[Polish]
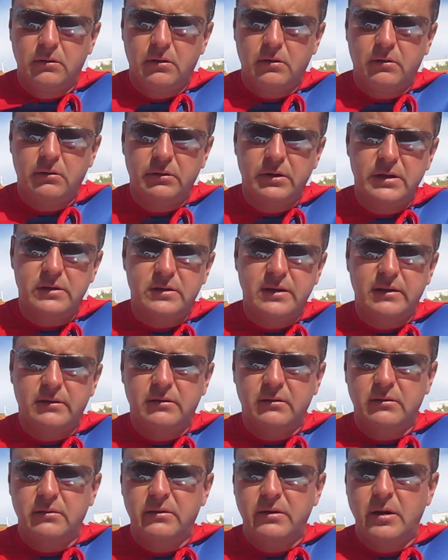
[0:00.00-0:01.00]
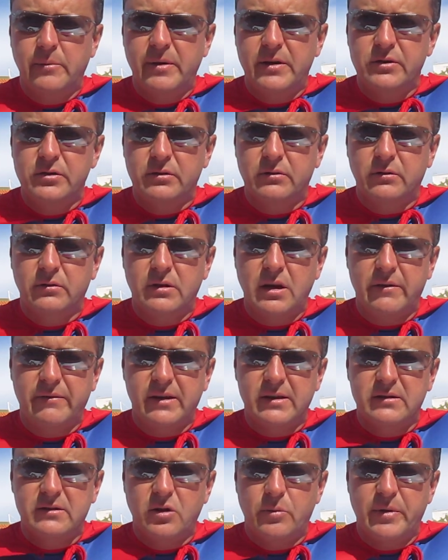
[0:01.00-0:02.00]
no niestety nie będzie to dla
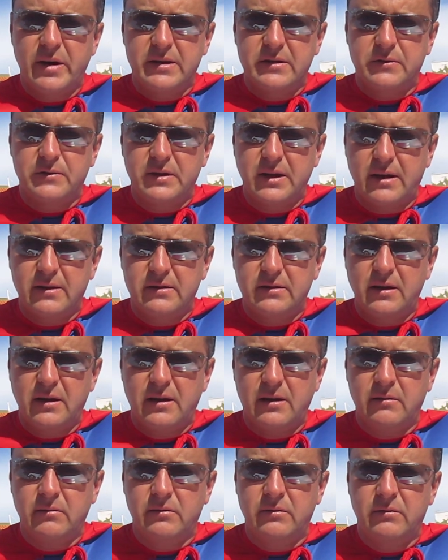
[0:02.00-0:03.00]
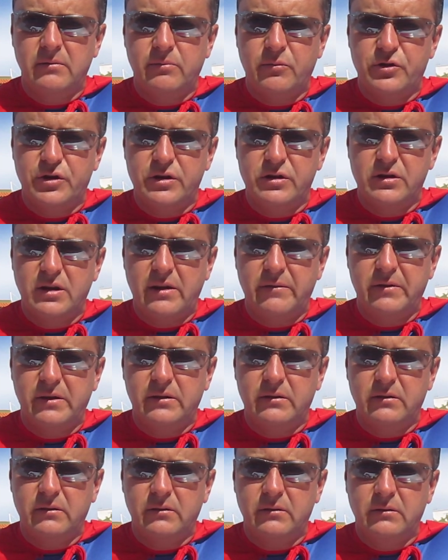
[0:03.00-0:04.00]
Was dobra asocjacja. Y, możecie
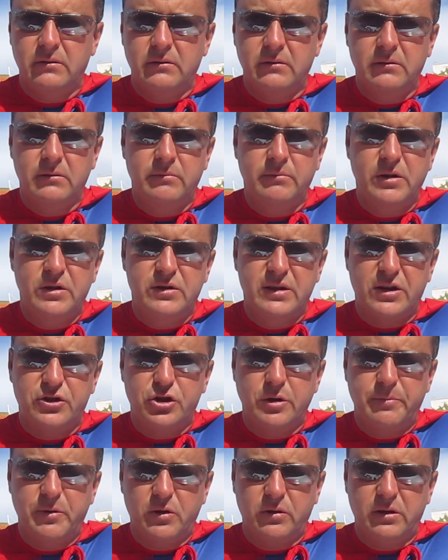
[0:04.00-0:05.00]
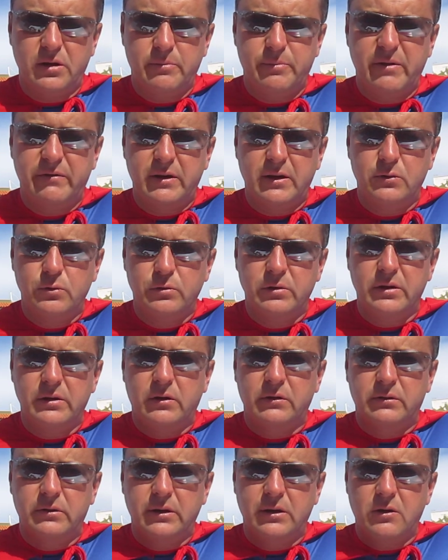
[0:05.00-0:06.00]
nawet y, mieć zaszczepione pewne duchy
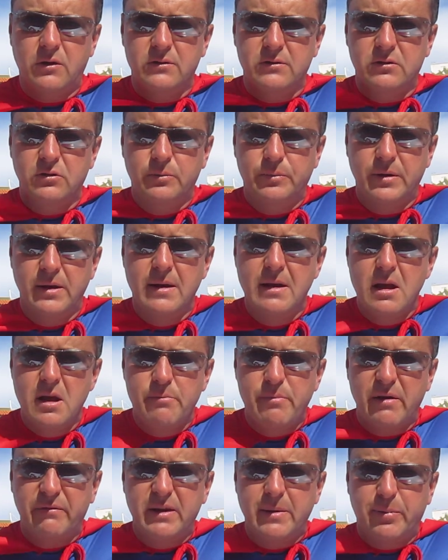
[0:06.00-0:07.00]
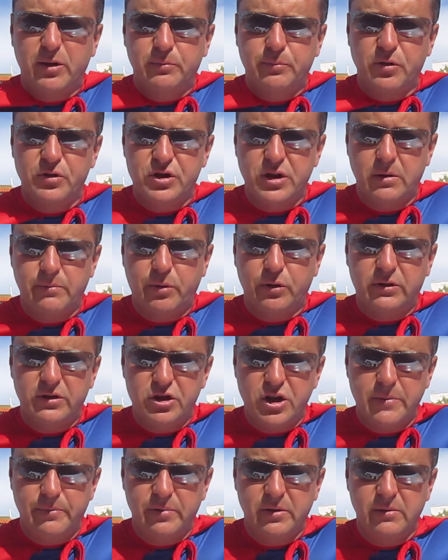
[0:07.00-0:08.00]
od tych osób, pewne
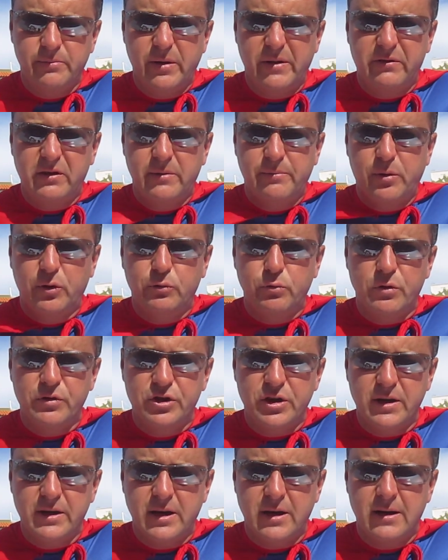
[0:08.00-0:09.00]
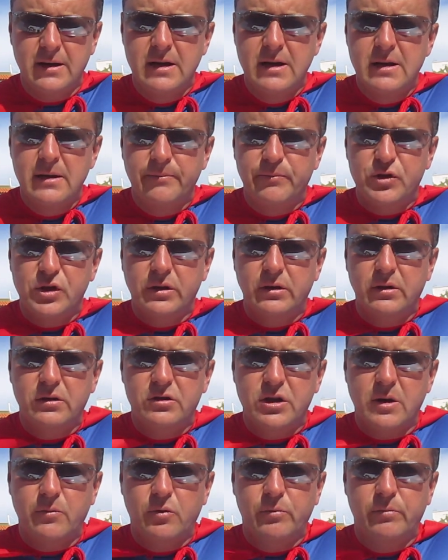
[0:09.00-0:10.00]
podczepy, pewne podłączenia, dzięki
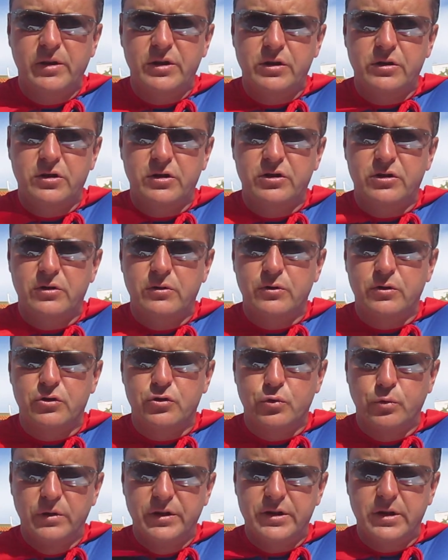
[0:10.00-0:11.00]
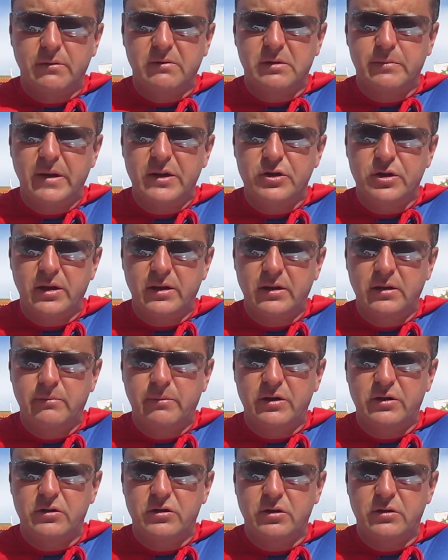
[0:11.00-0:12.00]
czemu będziecie czuli się zmęczeni,
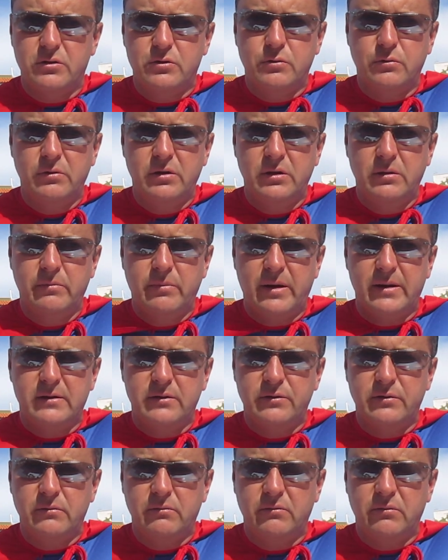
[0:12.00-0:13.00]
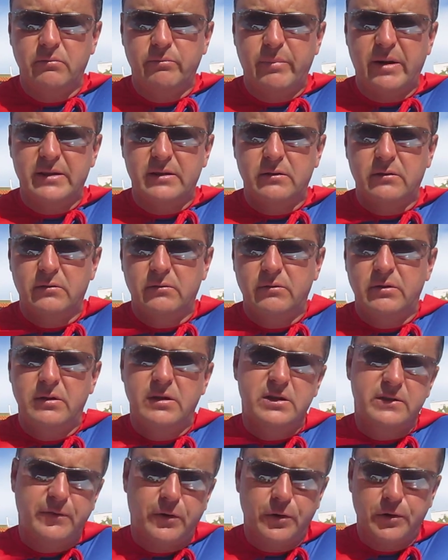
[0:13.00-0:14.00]
będziecie czuli bardzo, bardzo
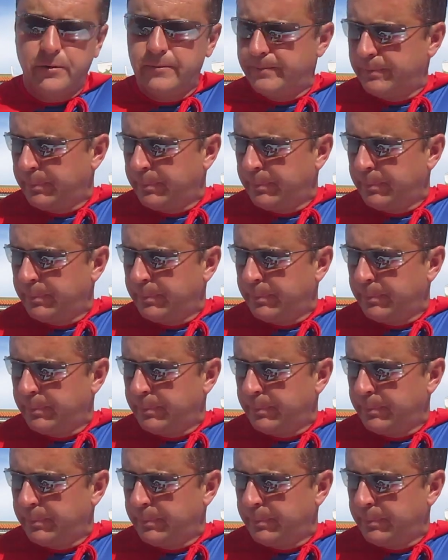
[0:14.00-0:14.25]
nieswojo.